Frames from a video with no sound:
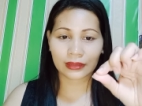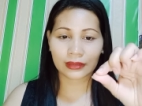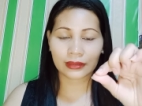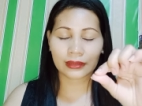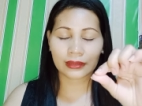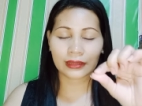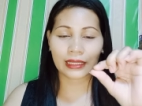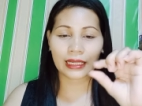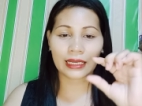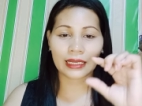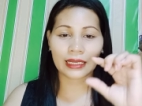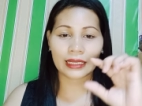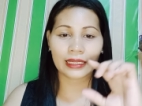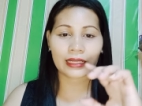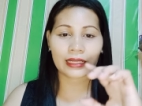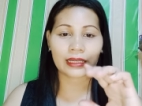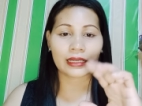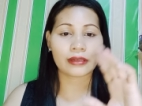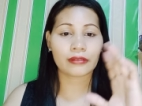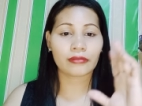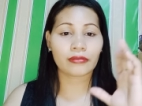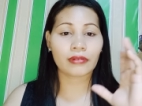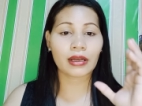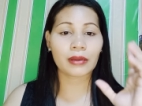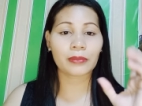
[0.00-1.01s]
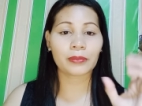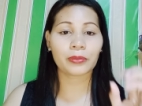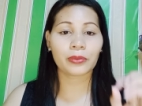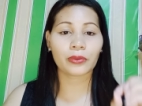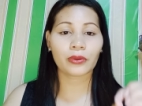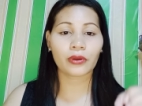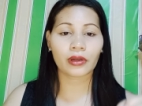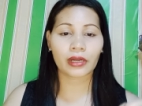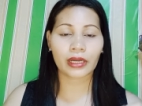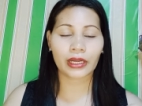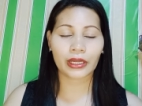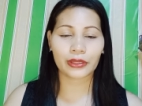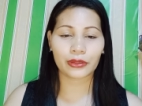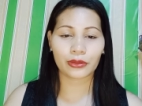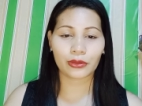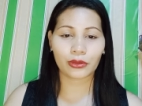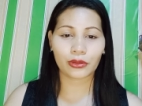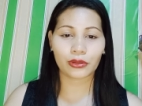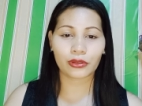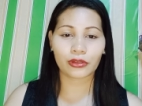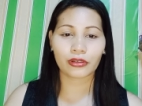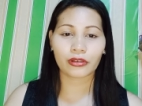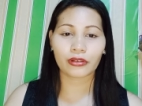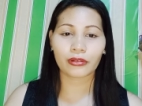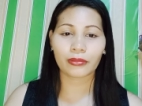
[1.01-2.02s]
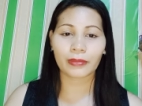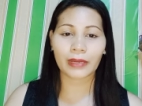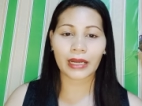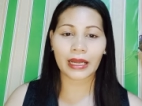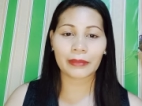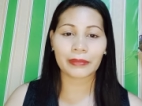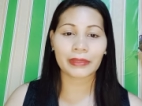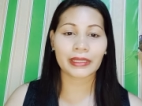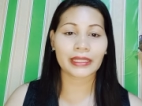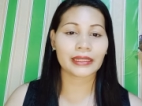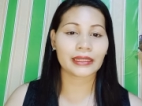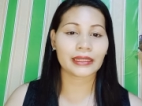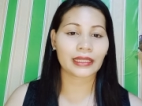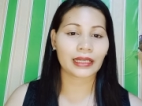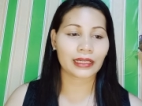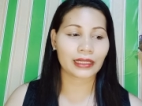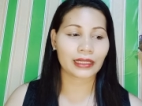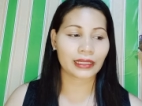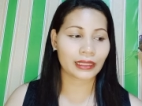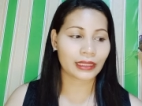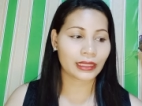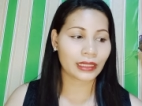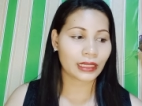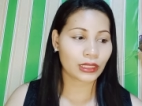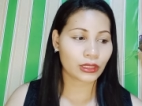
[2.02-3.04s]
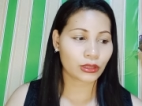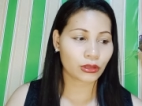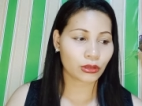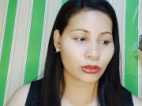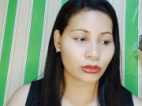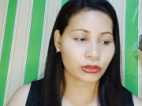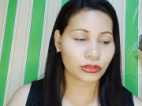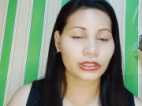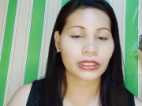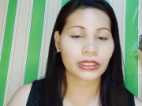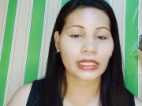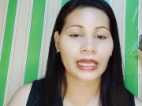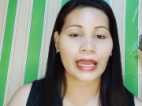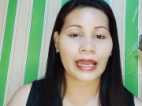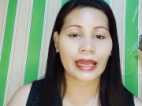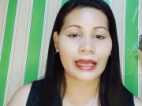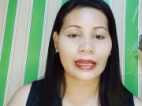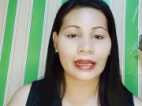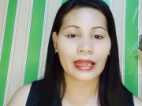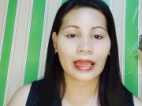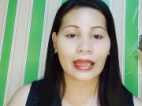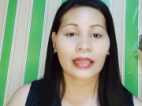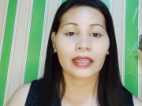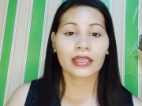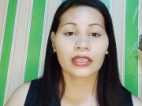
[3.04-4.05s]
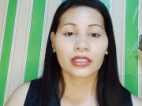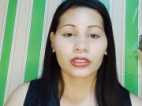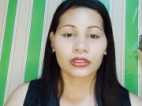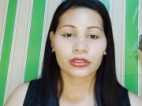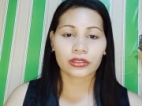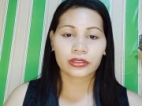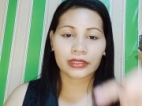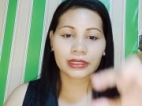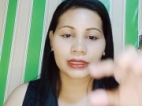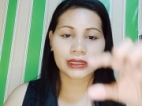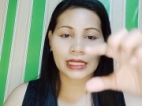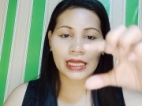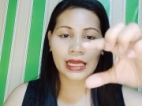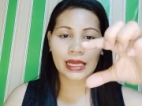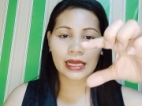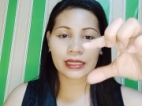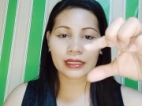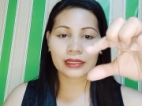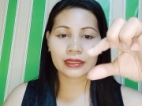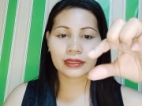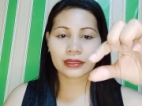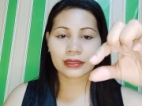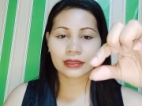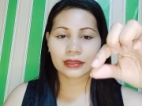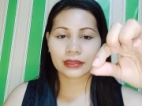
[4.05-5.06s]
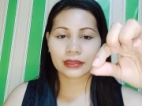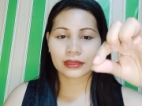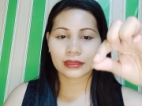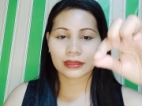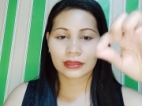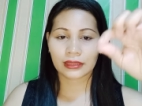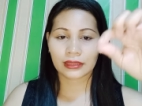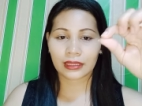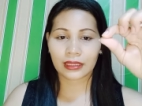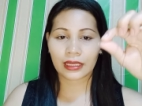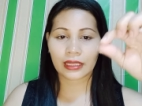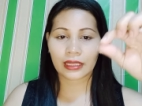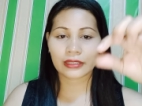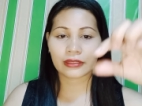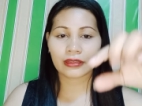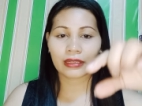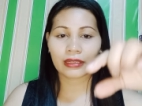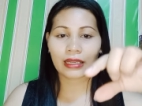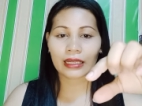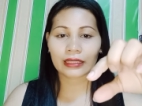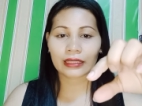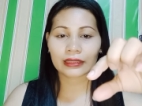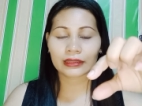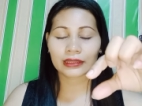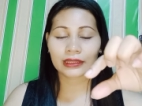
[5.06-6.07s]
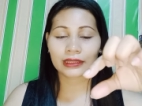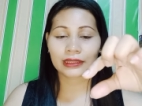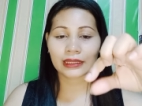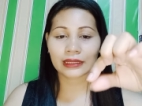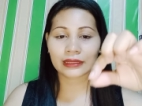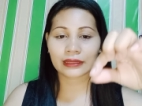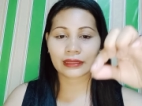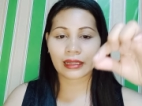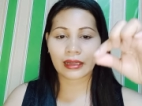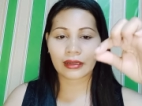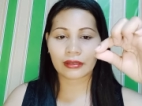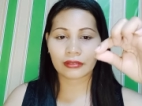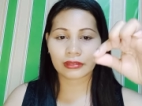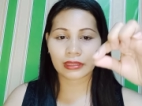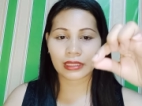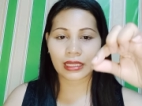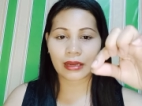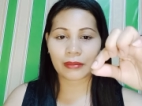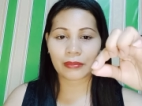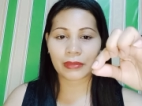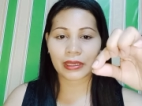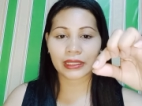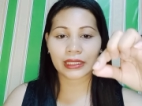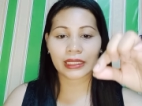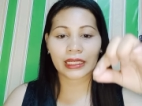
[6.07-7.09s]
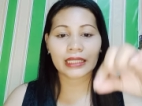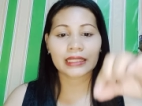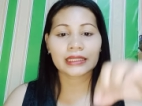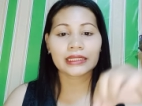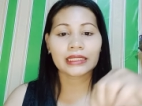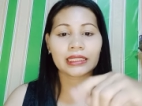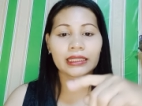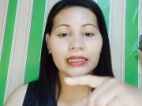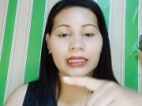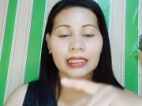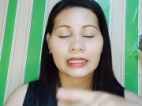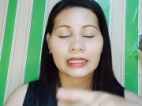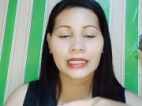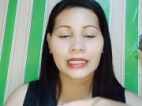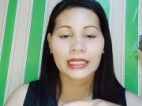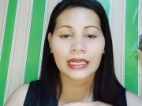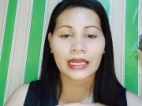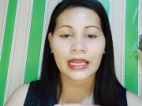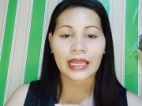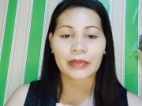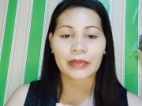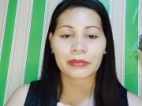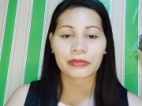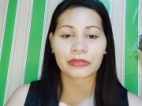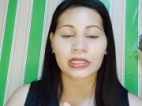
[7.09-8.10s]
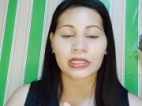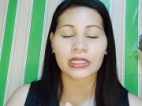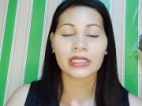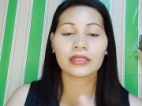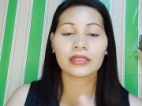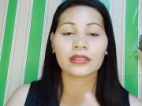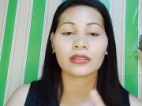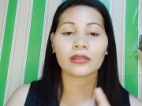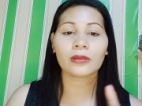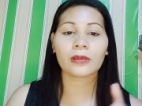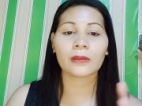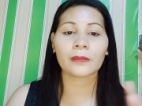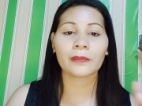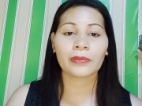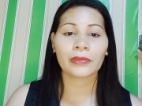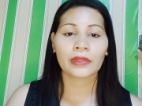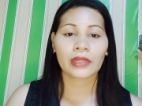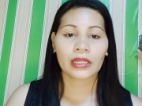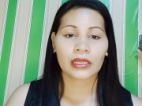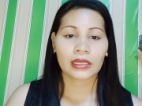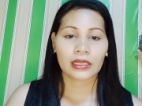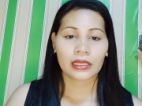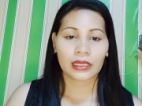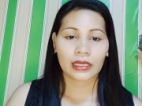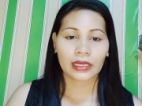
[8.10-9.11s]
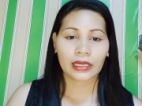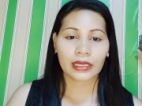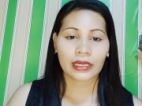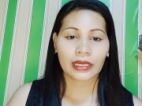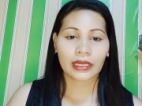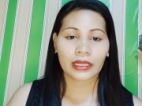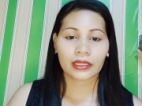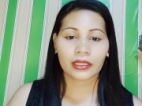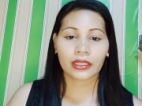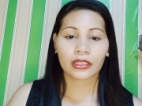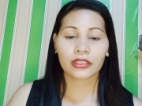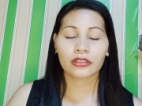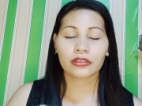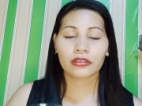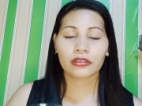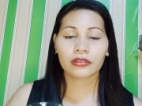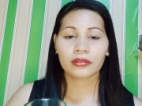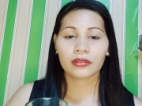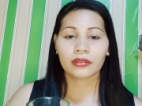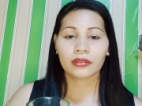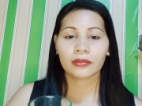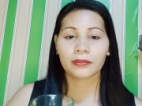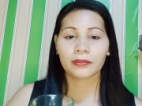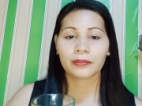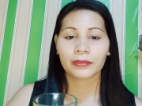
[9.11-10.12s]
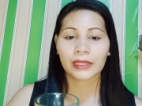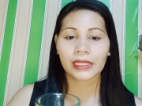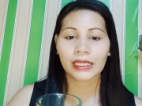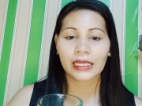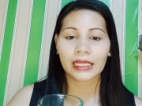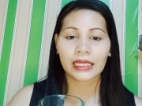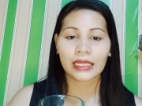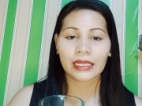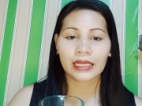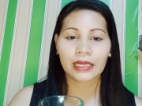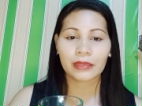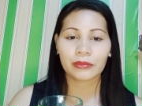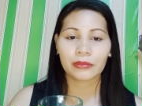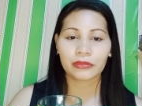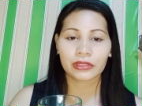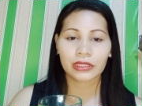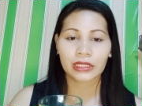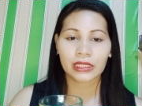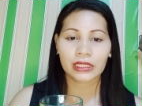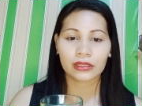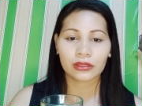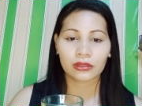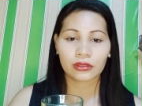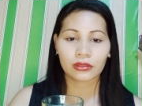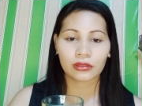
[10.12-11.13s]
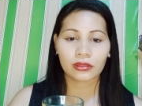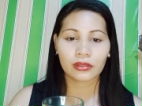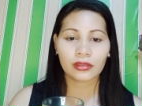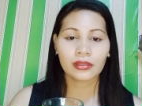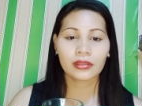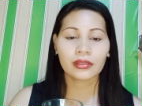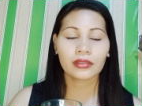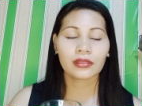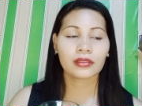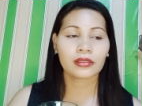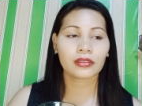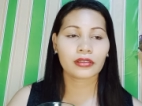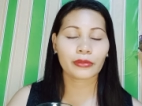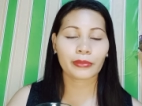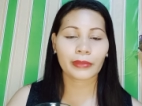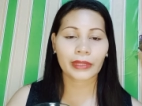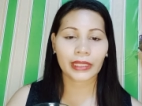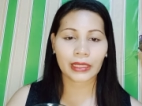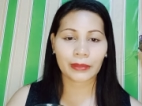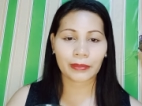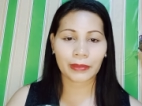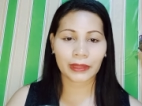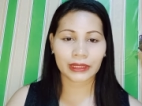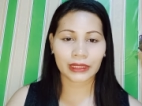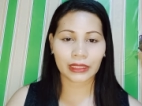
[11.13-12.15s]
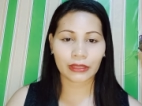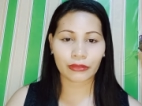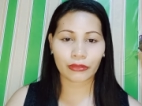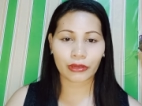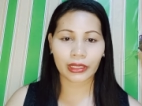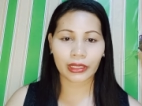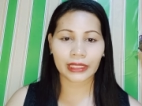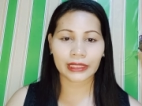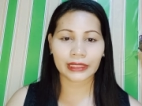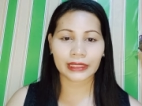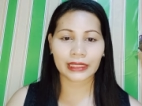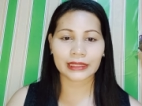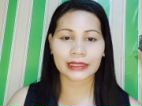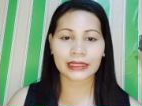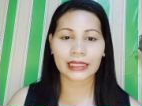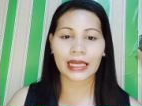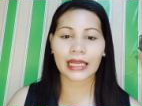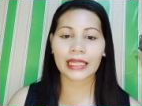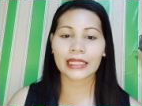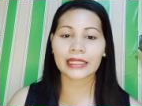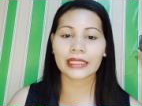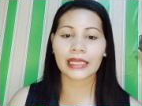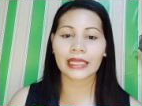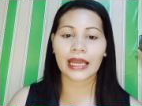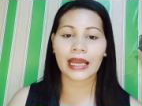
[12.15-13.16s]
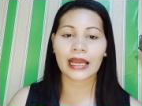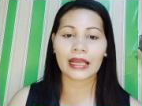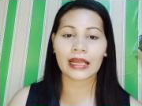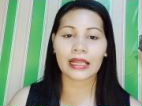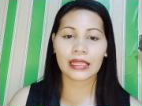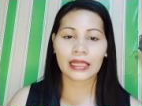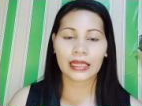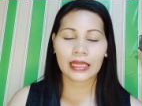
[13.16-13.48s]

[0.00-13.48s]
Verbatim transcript: daliri. Huwag po kayong gumamit ng kutsara. So, isang ano lang, isang dakot lamang ng asin at ilagay mo dito. And ayun, pagkalagay mo dito, kung makipagtawagan ka sa kanya,